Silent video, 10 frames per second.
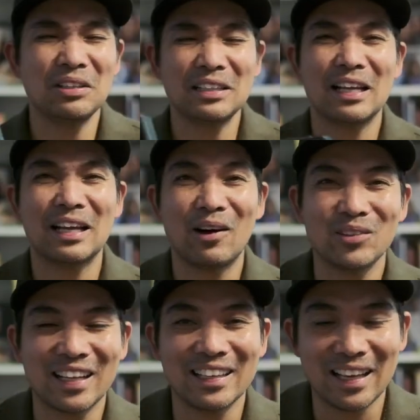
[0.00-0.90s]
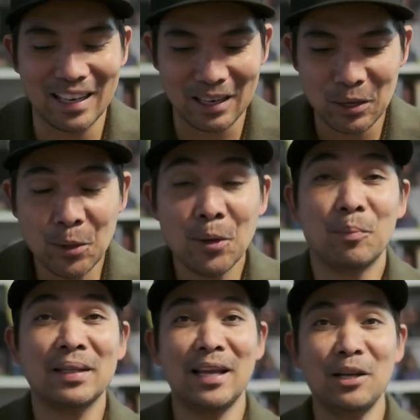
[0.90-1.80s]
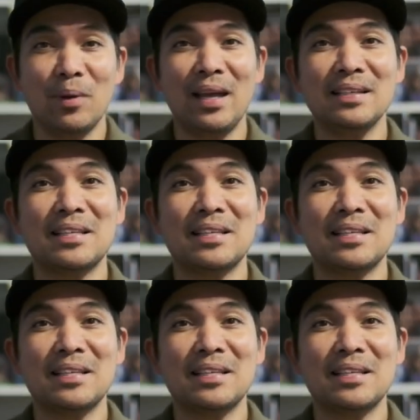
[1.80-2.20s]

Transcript: hindi talaga ako technical. But anyway,